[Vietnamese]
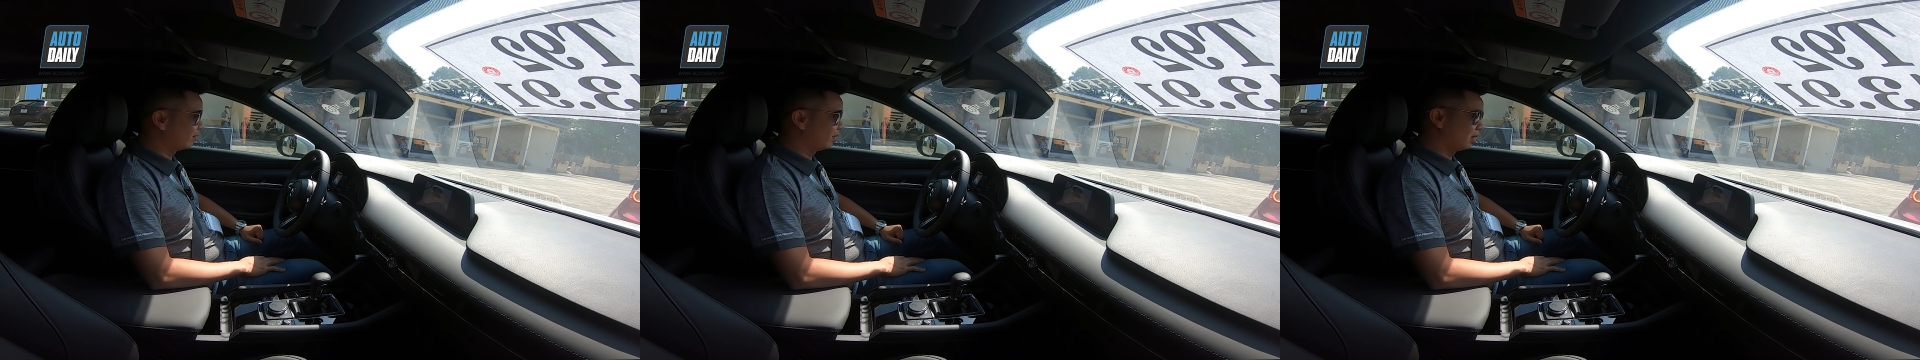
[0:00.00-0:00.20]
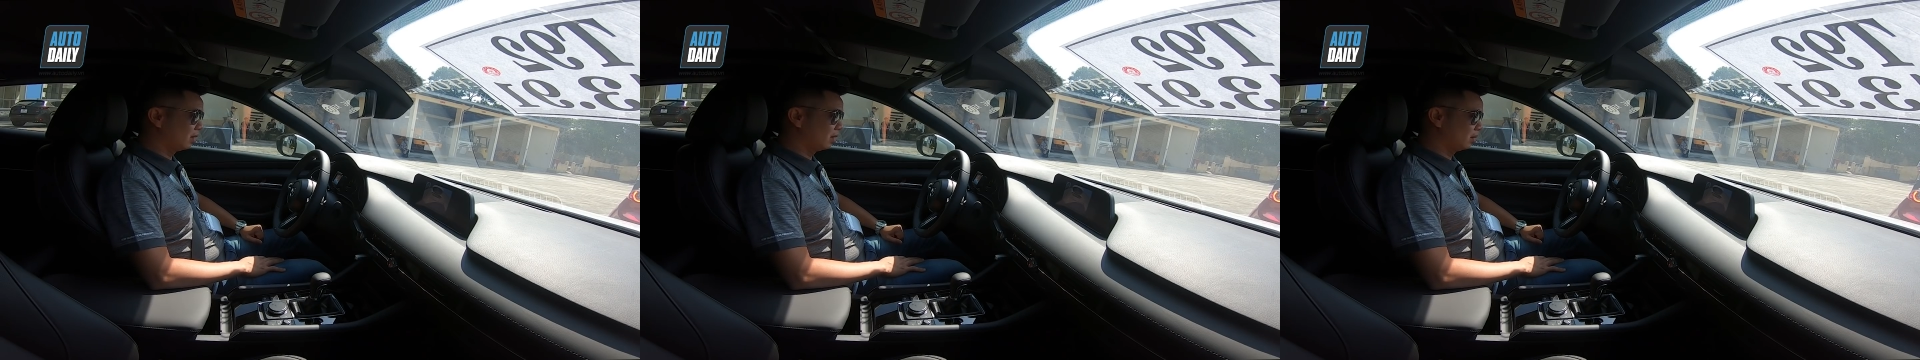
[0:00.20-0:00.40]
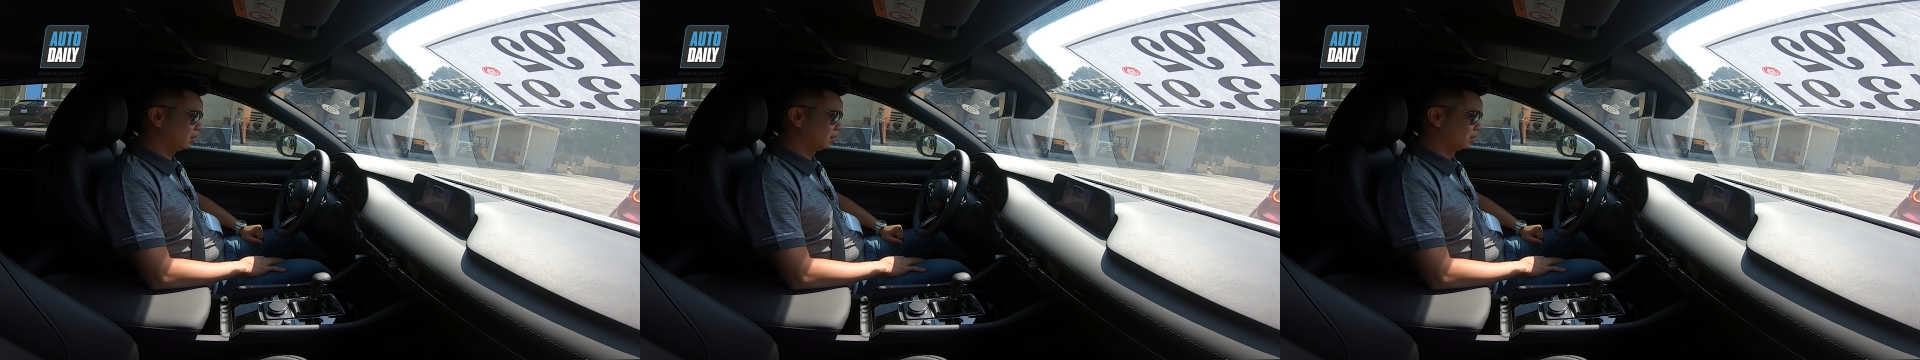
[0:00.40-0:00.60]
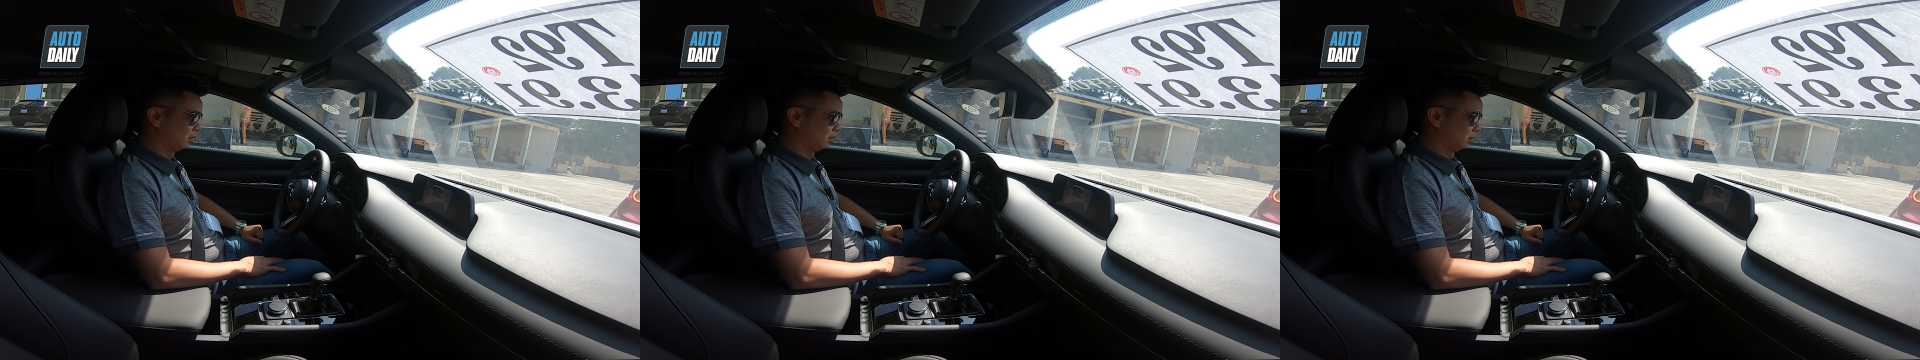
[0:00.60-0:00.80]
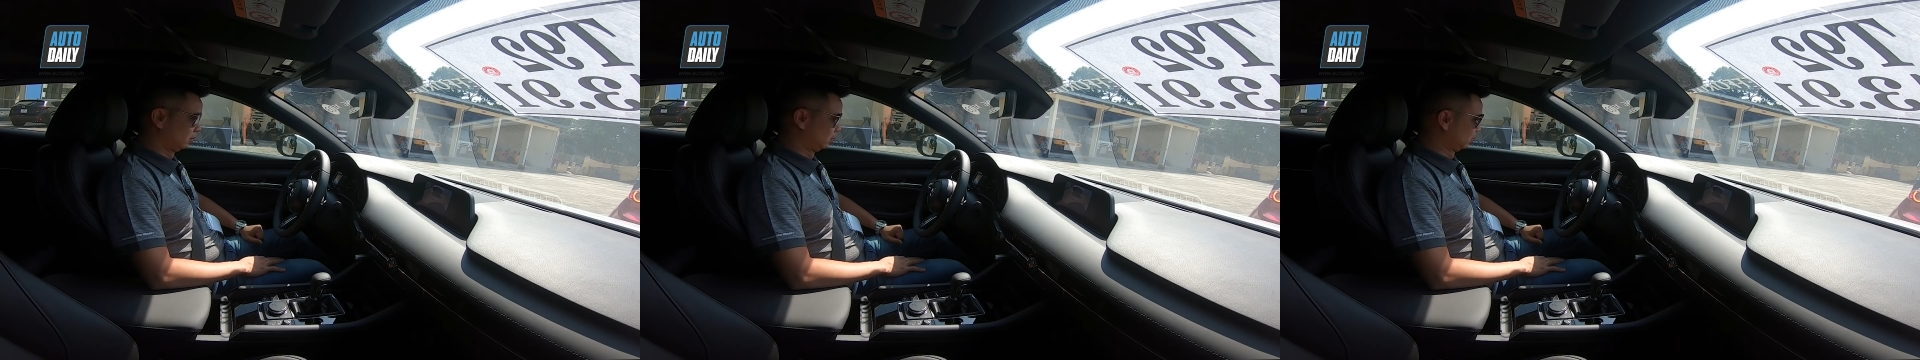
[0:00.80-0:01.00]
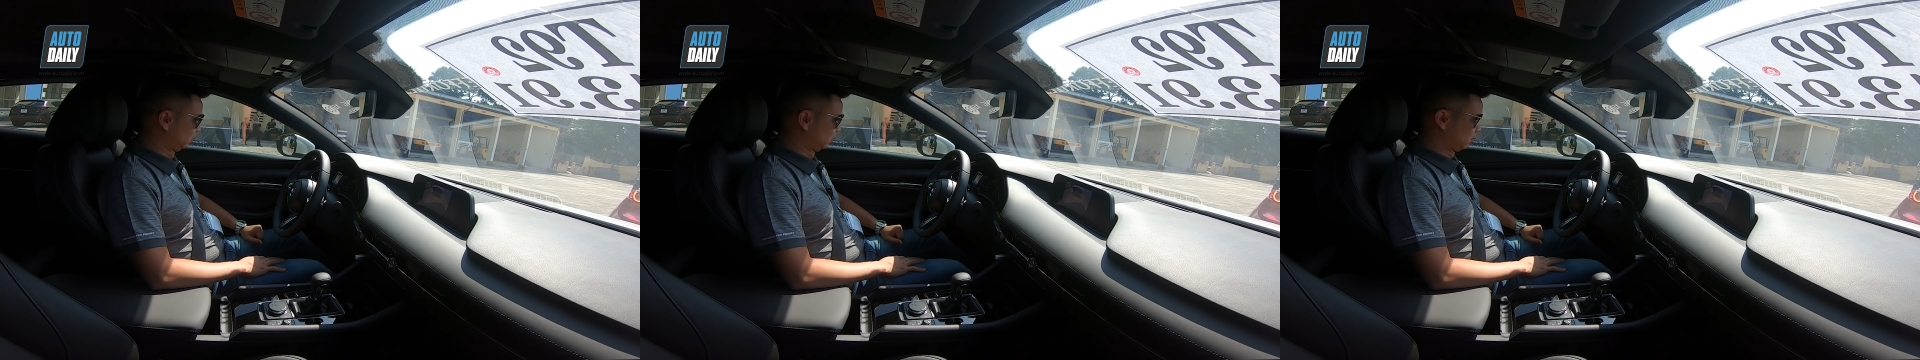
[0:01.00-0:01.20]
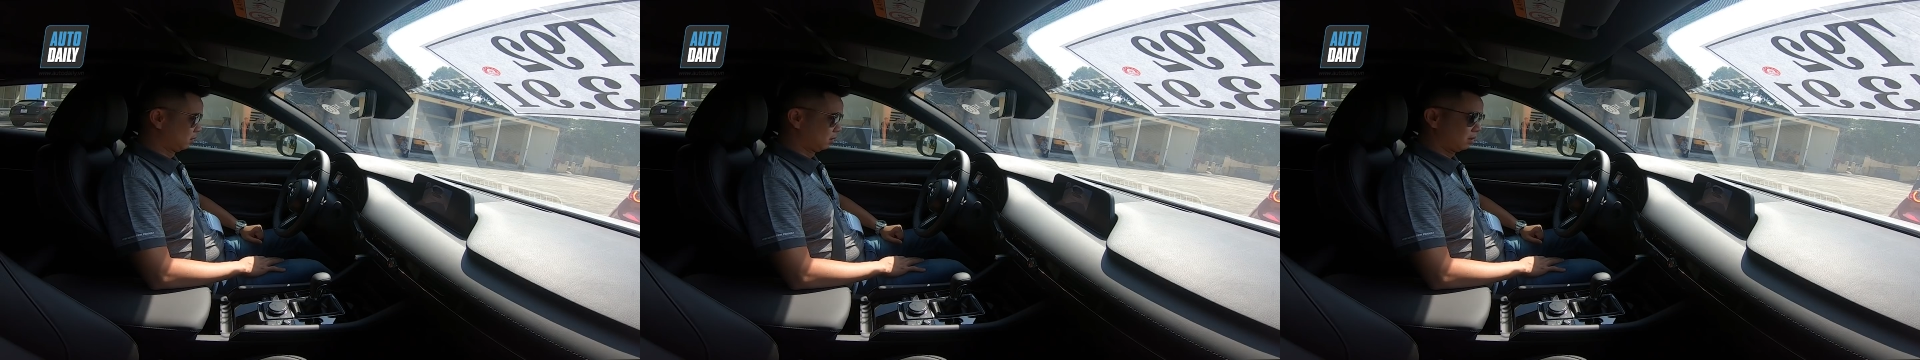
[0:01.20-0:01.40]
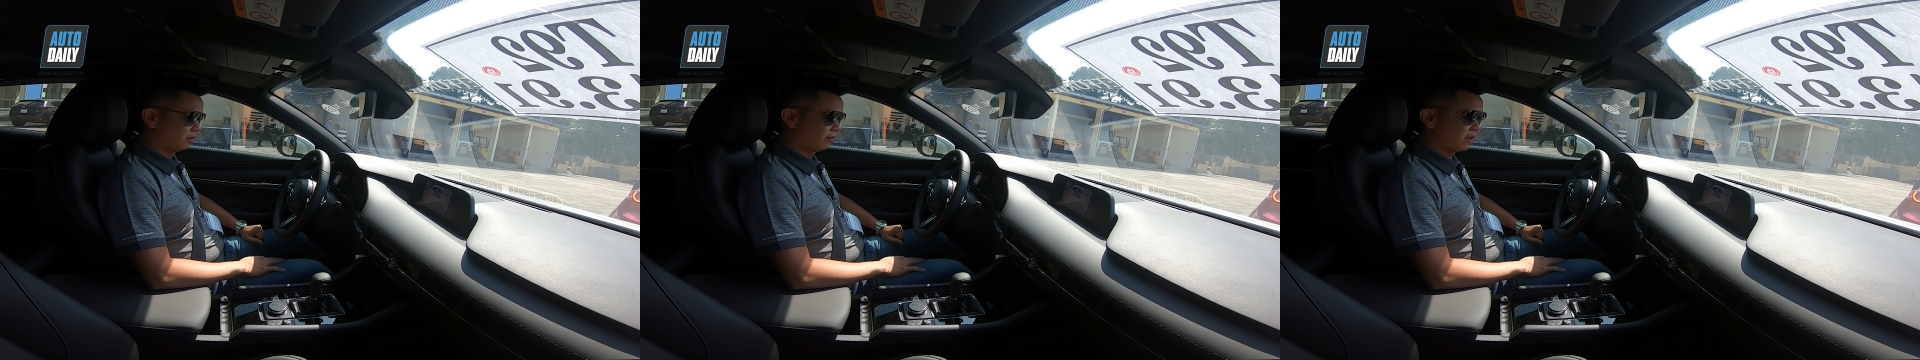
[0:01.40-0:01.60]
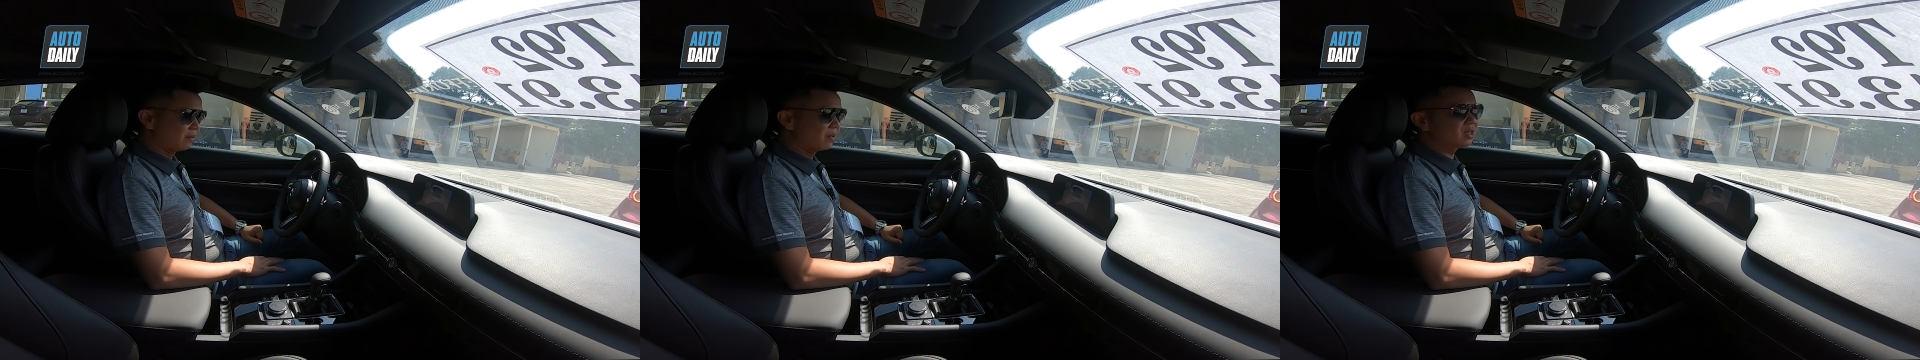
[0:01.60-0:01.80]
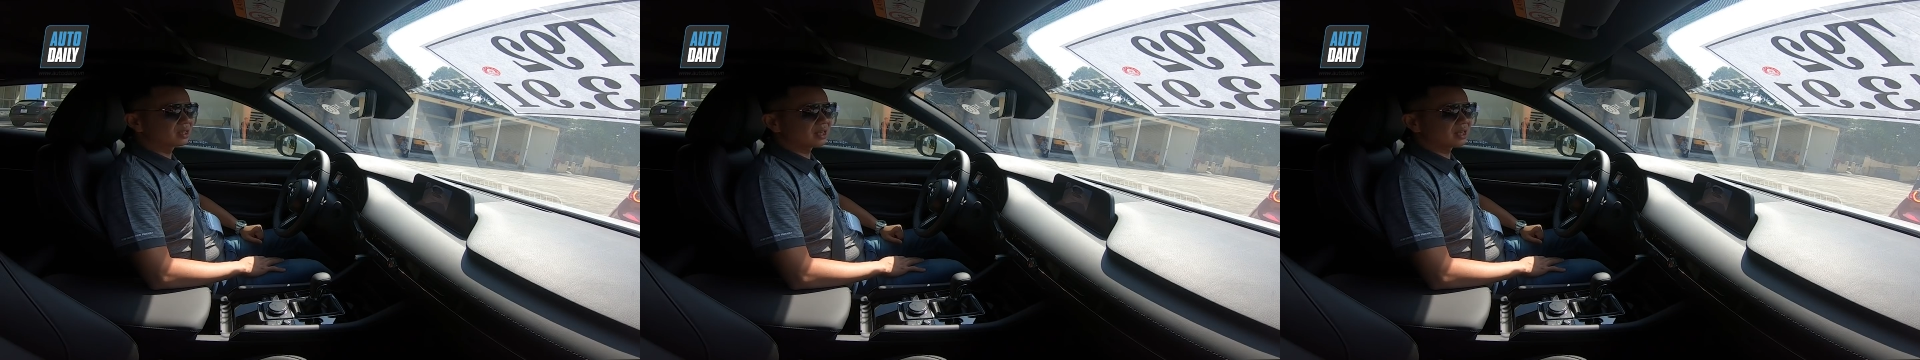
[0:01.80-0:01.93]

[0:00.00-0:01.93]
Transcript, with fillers: vì uh, về mức